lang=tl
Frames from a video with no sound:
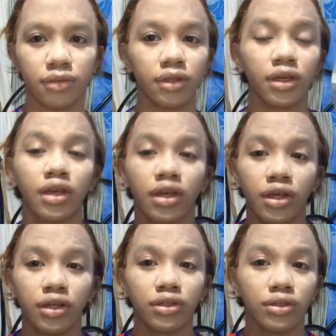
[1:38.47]

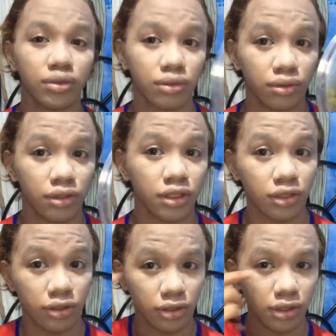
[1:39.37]
Ayan, mukha na tayong
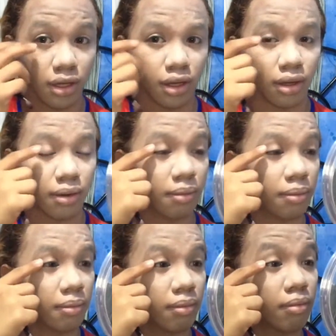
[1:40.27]
espasol all mga
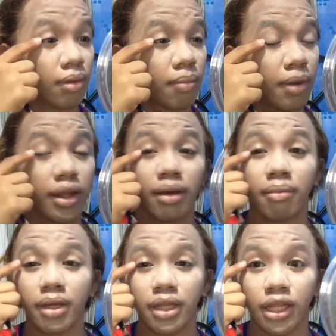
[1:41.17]
sis ngayon
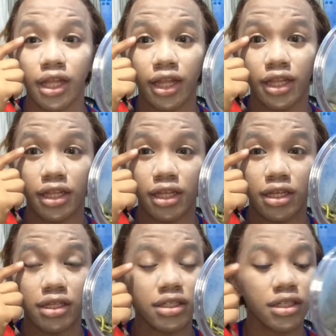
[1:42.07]
lalagyan na
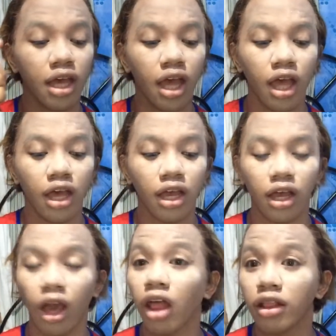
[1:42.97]
natin ng
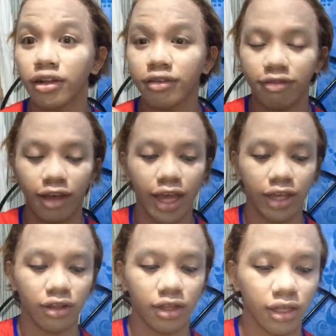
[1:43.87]
eyeshadow yung mata
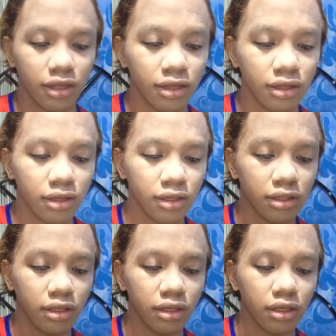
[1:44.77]
natin
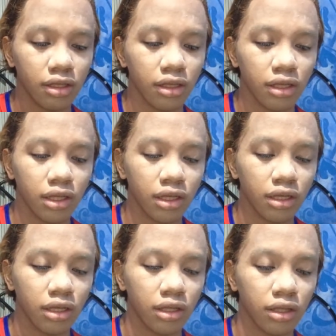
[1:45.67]
first ang
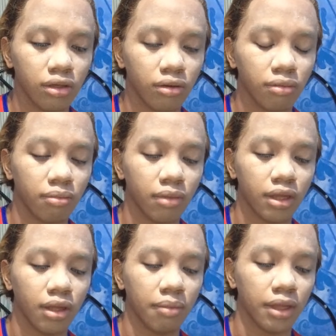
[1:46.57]
ilalagay natin
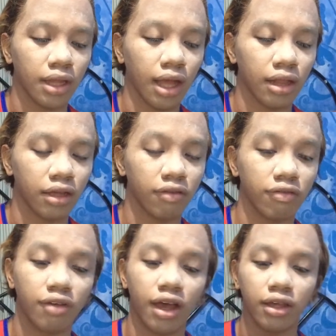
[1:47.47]
is
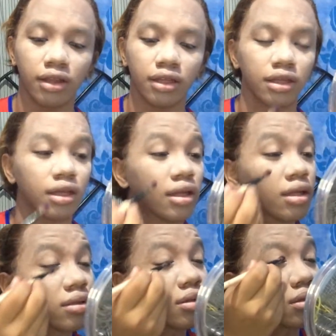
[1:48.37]

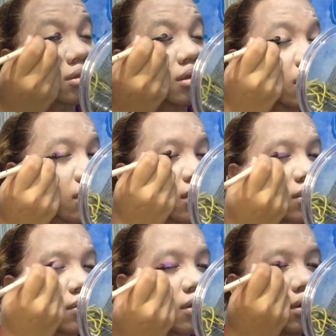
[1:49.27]
color
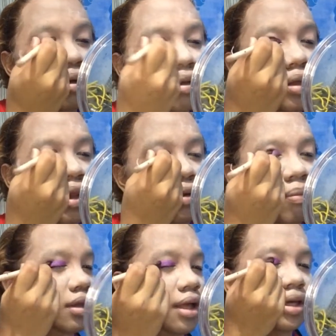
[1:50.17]
violet
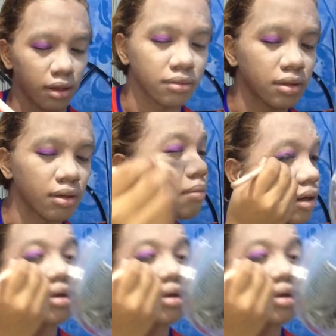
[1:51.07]
ayan